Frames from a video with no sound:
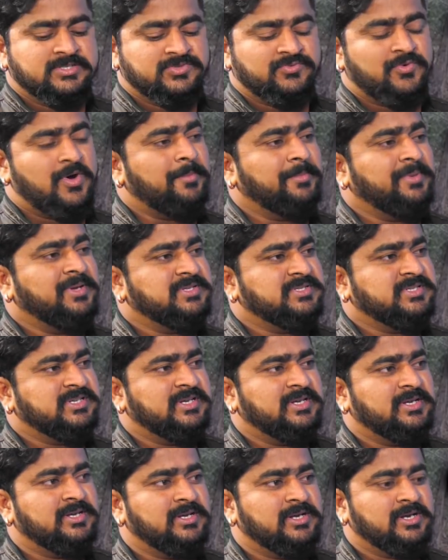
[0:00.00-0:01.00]
స్వామీజీ
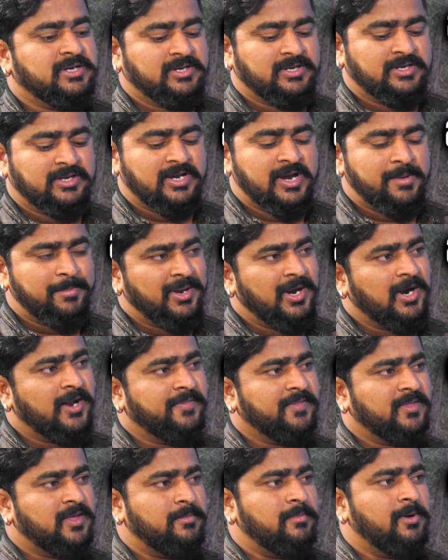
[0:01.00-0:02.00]

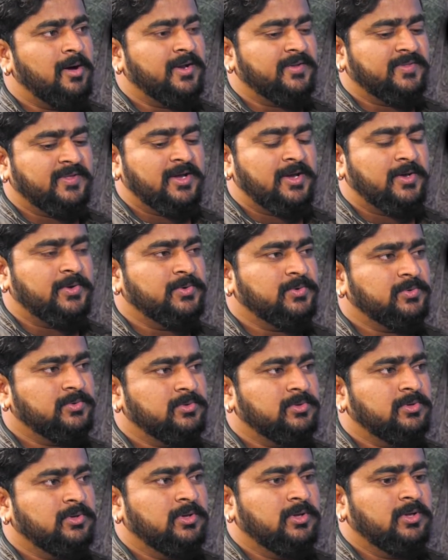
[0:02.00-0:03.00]
కమలానంద భారతి గారు
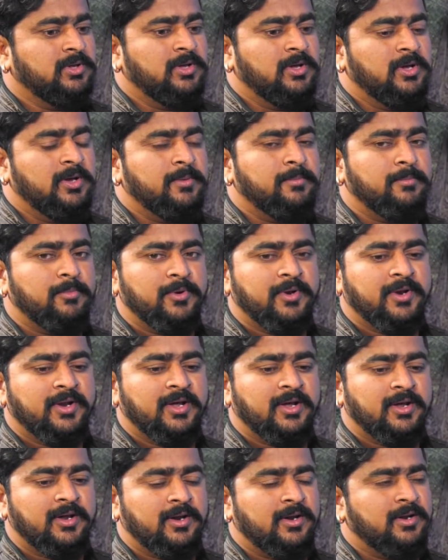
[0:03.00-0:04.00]
మొన్న
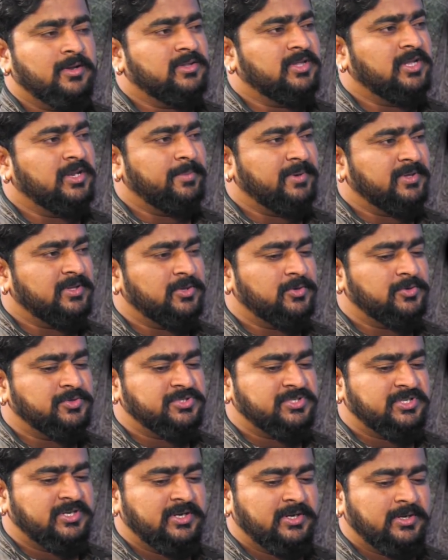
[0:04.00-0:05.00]
తిరుపతి
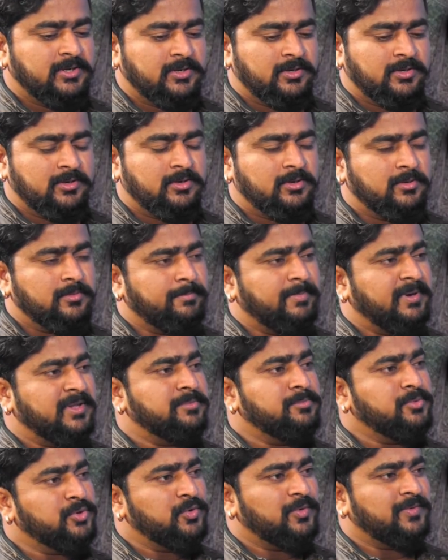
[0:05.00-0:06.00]
నుంచి
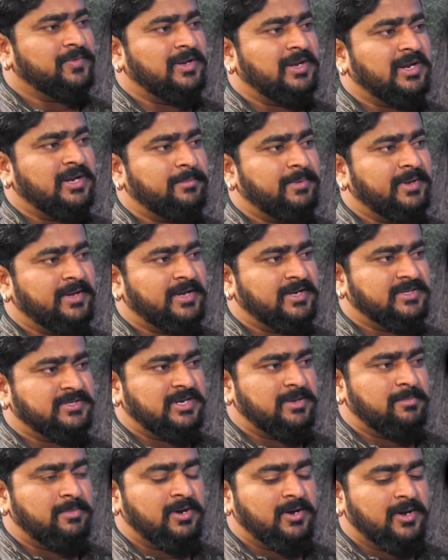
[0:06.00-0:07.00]
పదమూడు వందల ఎనభై
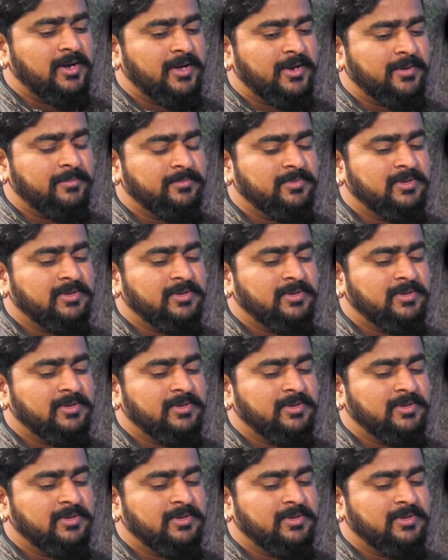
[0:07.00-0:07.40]
కేజీల బంగారం